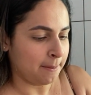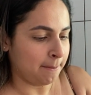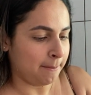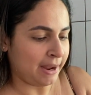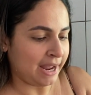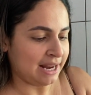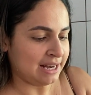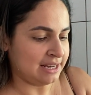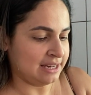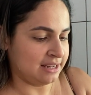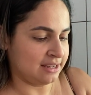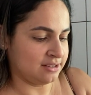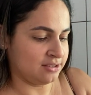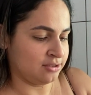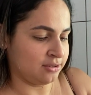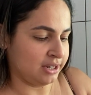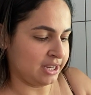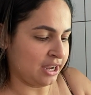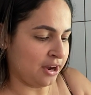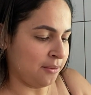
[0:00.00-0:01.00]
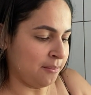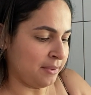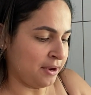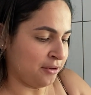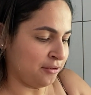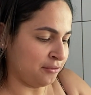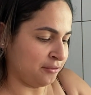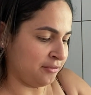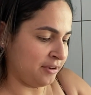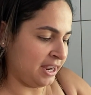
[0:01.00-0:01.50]
pelinha. Só que ao
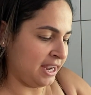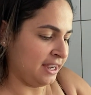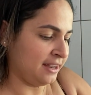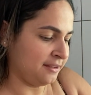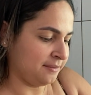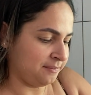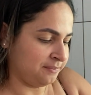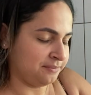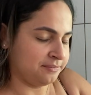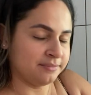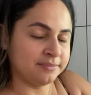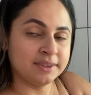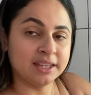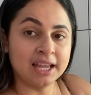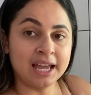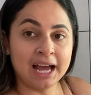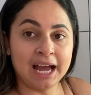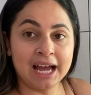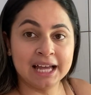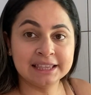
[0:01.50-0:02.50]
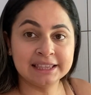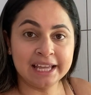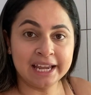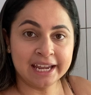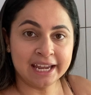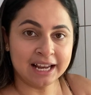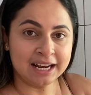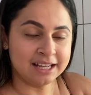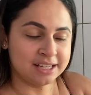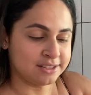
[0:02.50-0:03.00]
meu ver, até
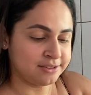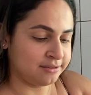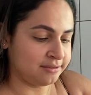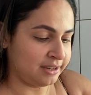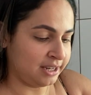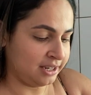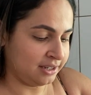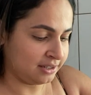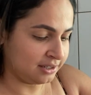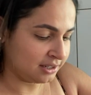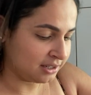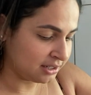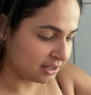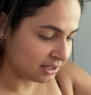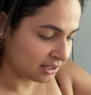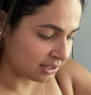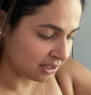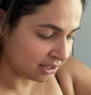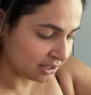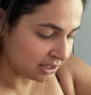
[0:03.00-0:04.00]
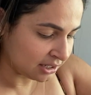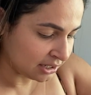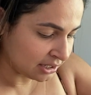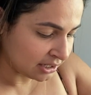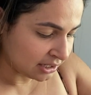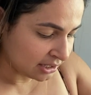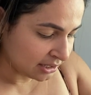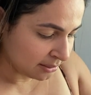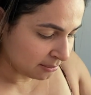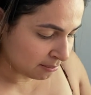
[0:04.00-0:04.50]
que elas vêm
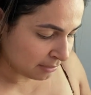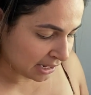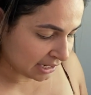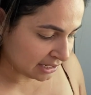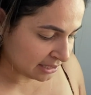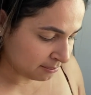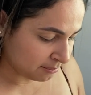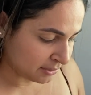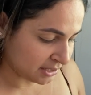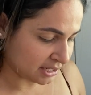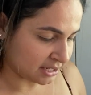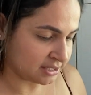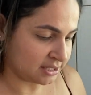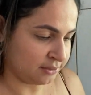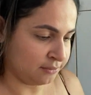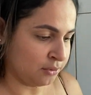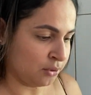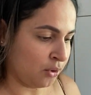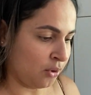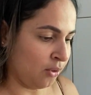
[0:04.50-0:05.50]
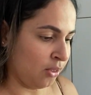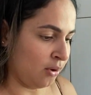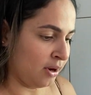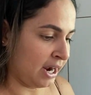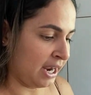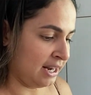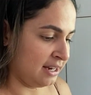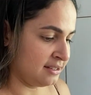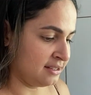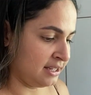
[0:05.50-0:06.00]
bem limpinhas. Eu vou
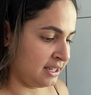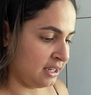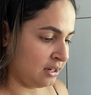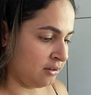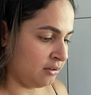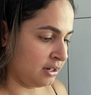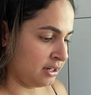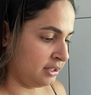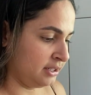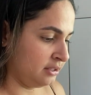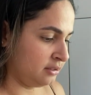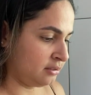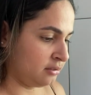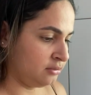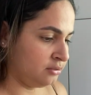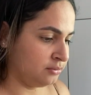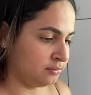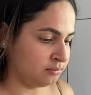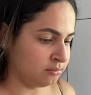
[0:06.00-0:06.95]
colocar elas aqui agora dentro de um